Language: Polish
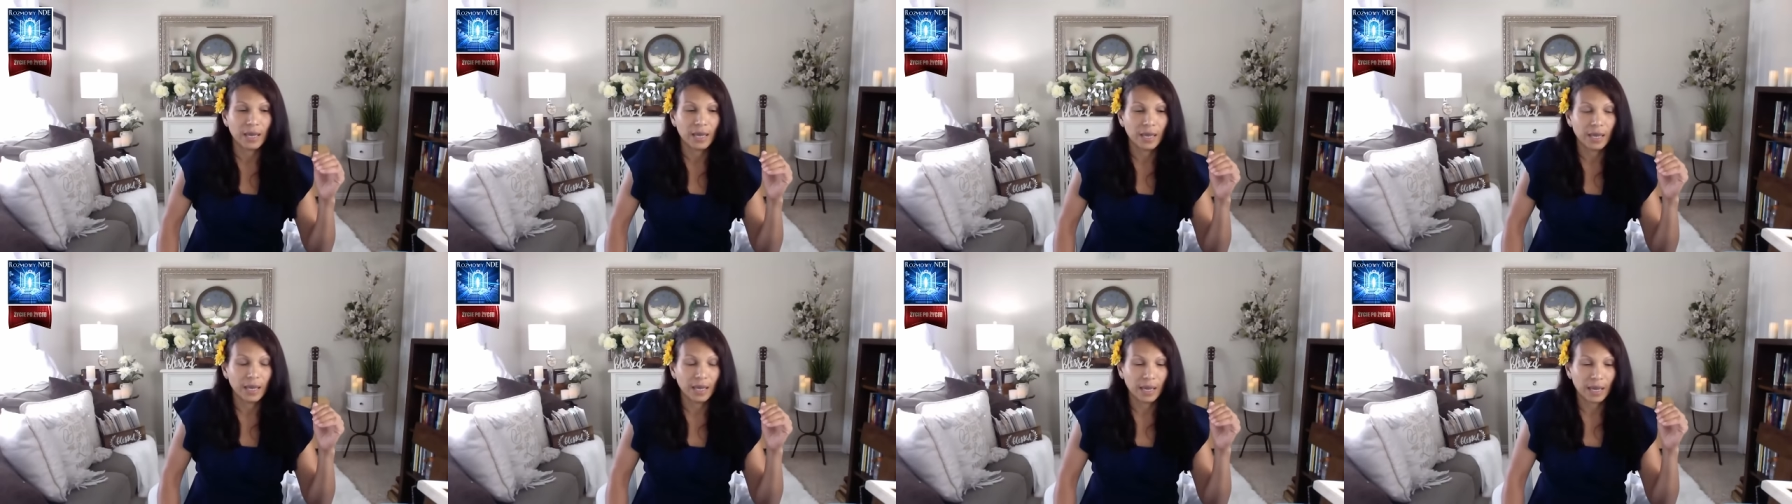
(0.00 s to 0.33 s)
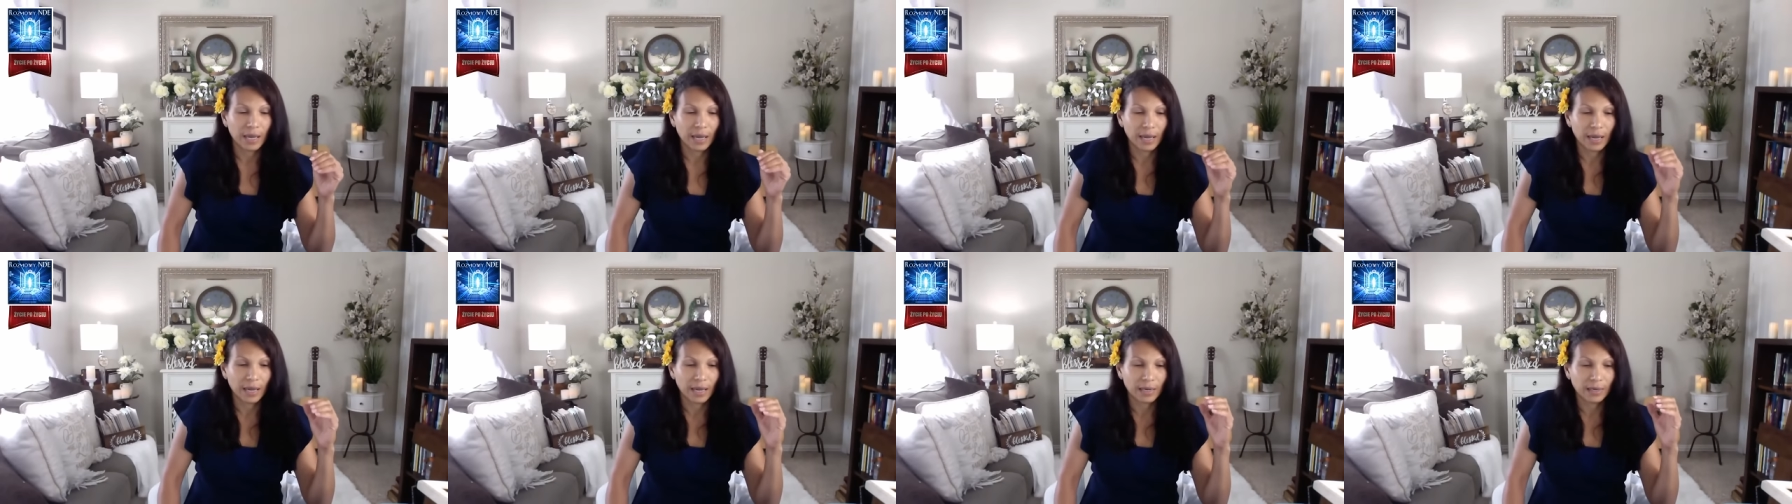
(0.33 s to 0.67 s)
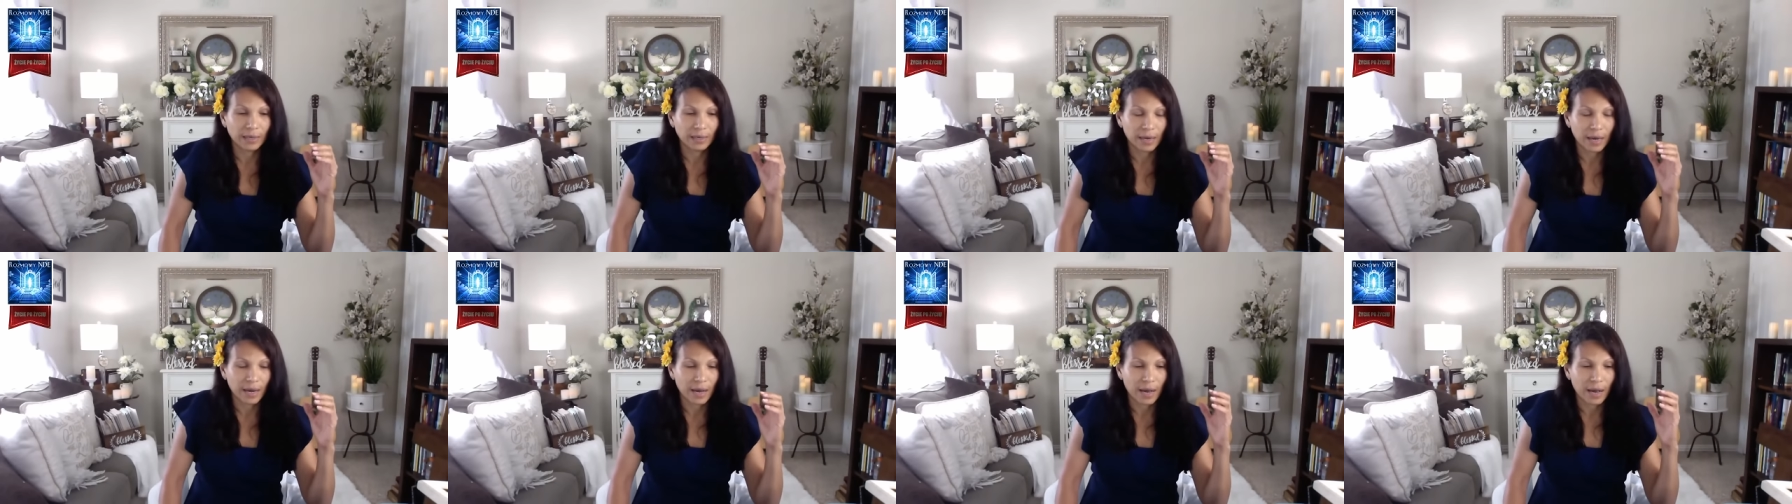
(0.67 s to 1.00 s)
a
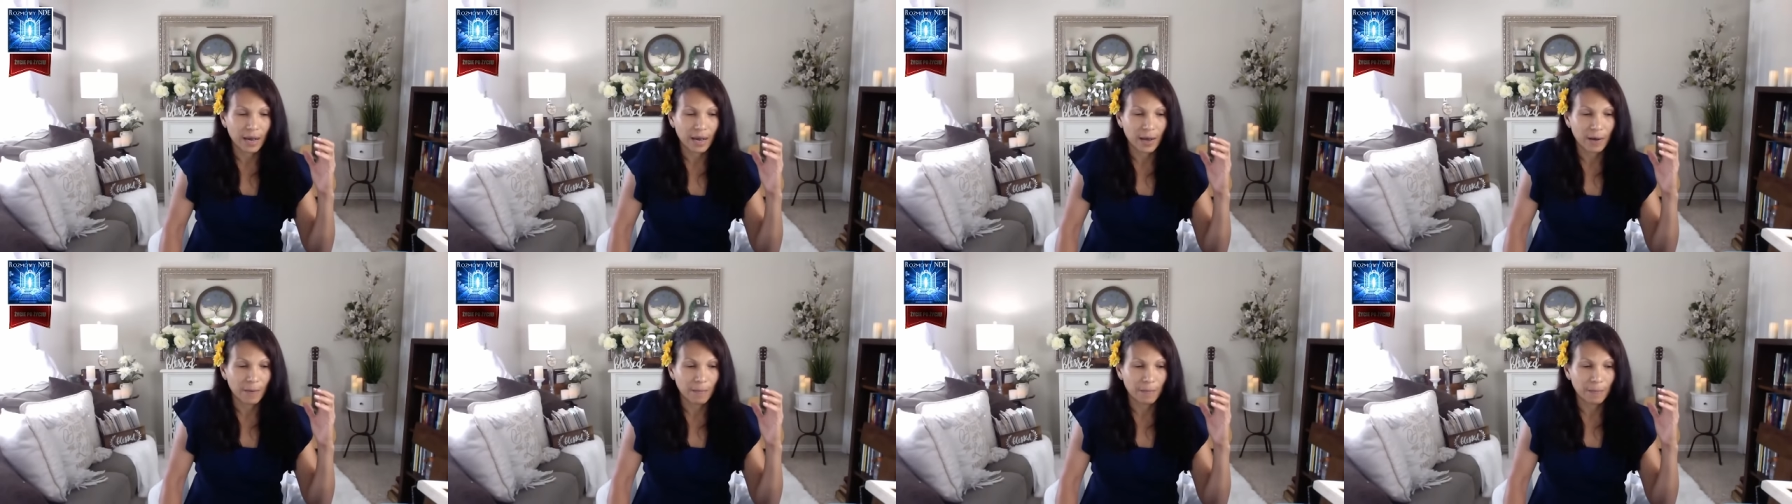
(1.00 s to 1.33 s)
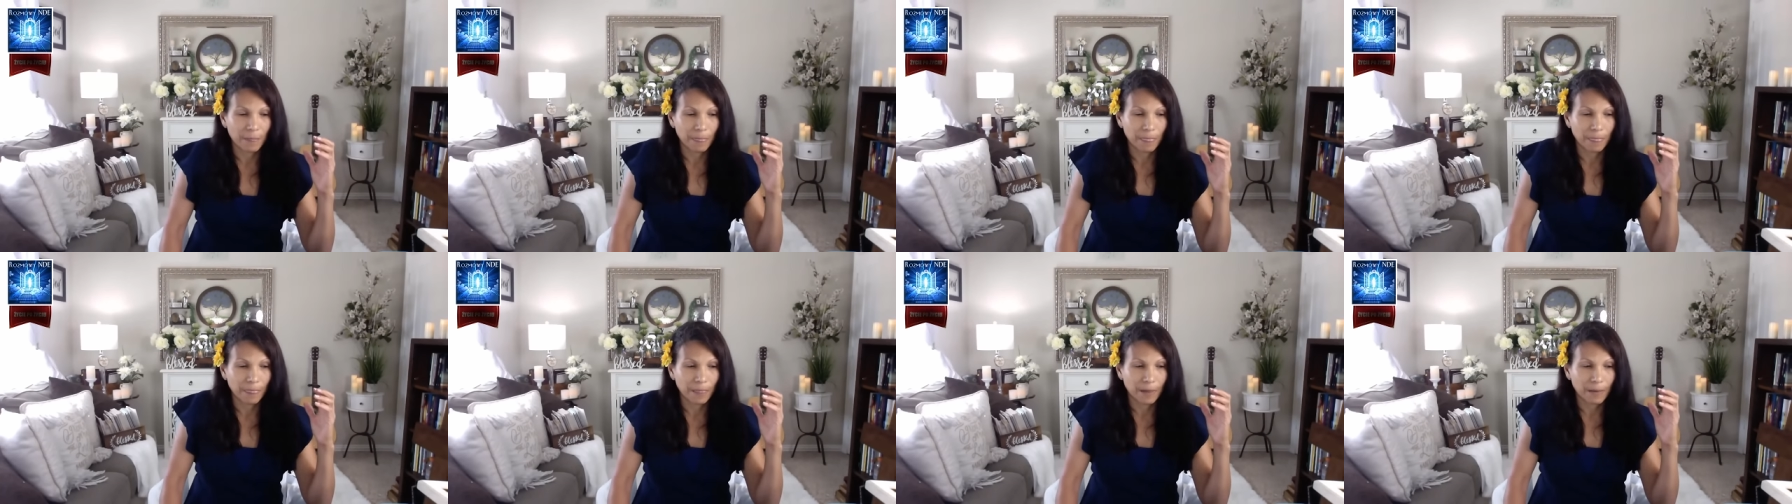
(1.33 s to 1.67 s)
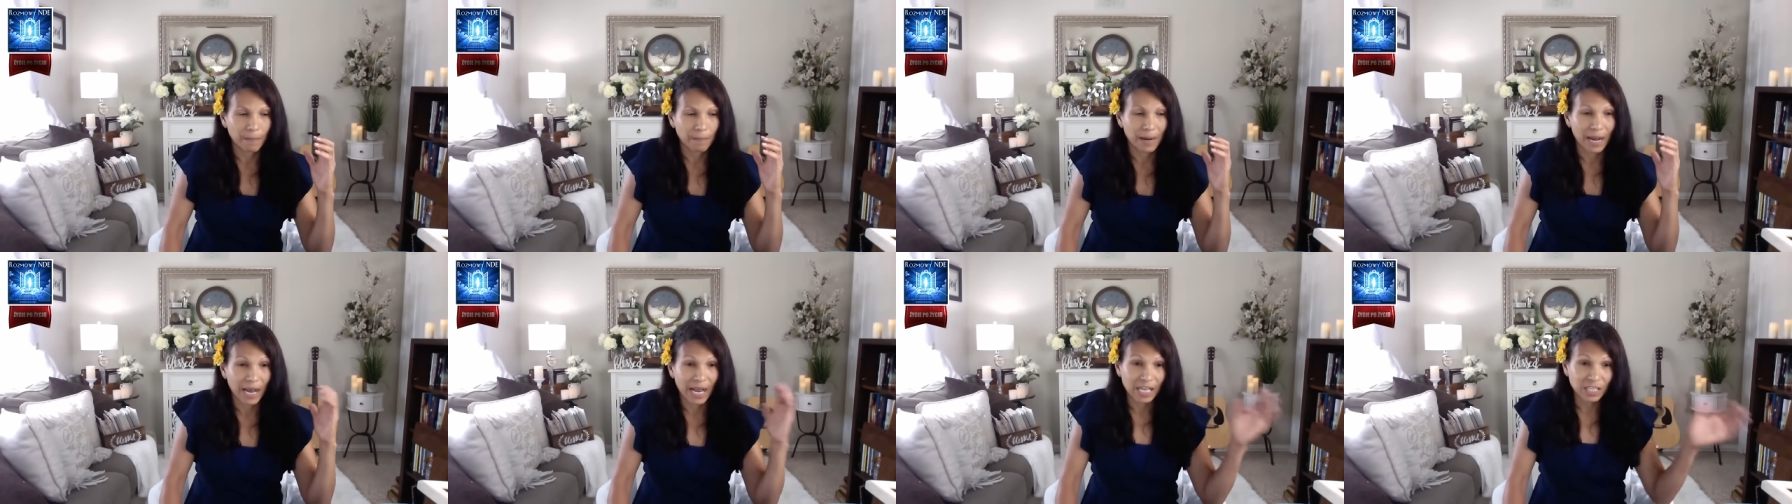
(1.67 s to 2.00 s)
jednak nigdy go nie
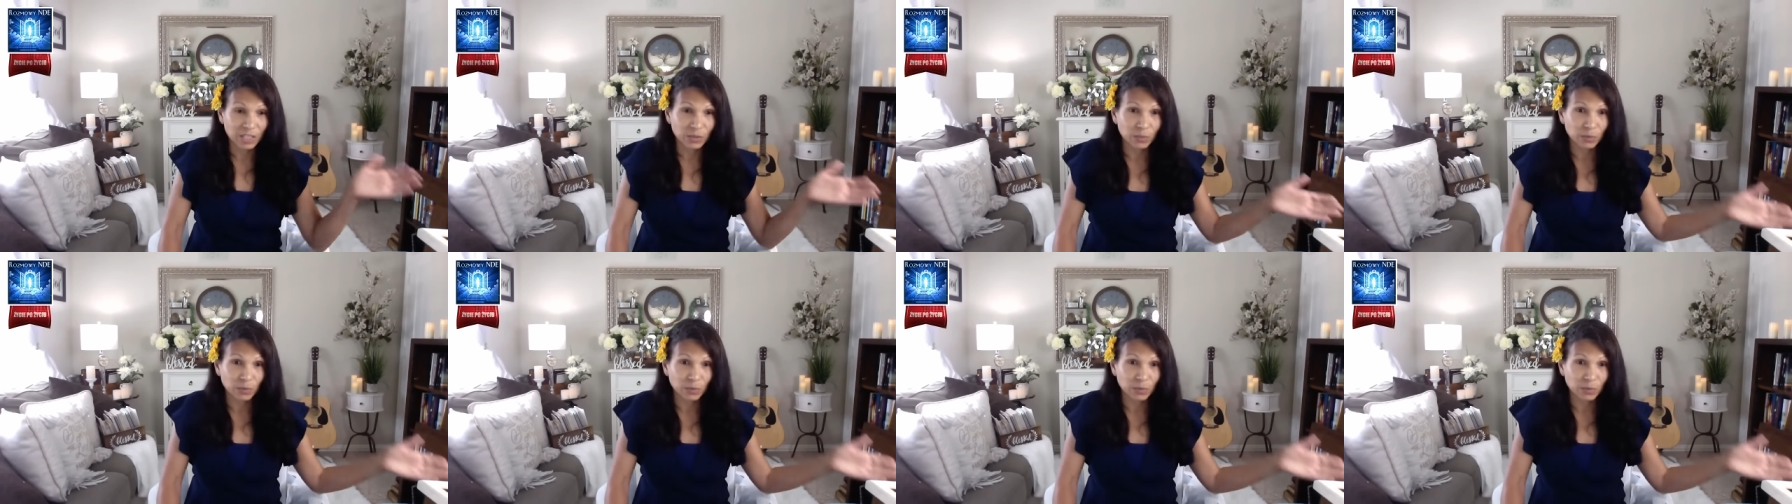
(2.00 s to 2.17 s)
słyszałem